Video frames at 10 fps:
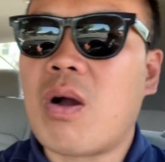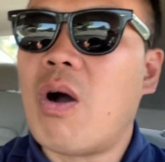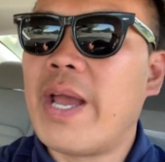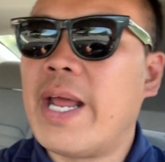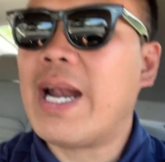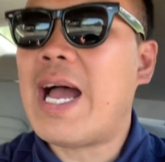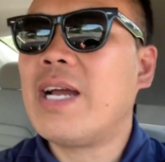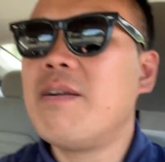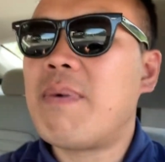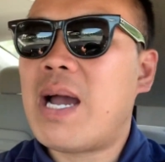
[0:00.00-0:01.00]
ก่อเหตุร้าย
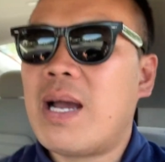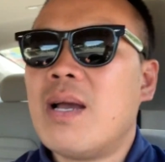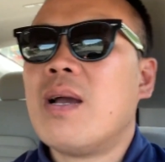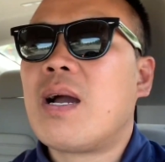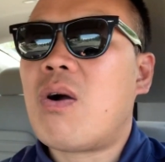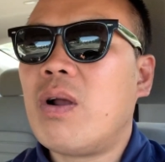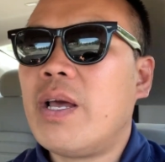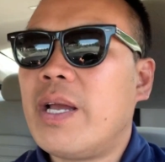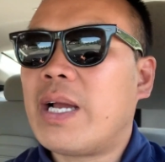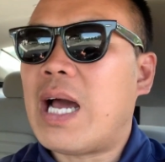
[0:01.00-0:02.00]
ขึ้นมาเขาก็เล
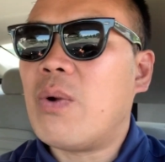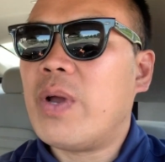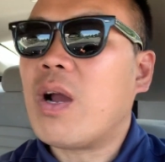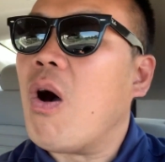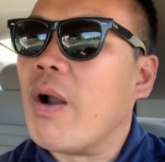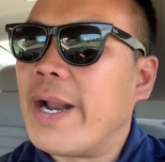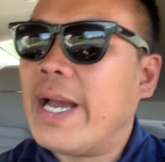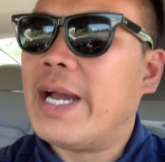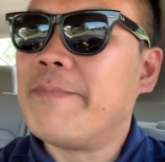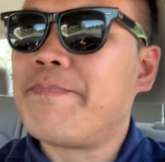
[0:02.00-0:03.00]
ยกันไว้ก่อนนะ
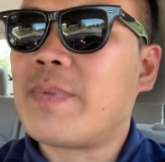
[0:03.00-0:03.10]
ฮะ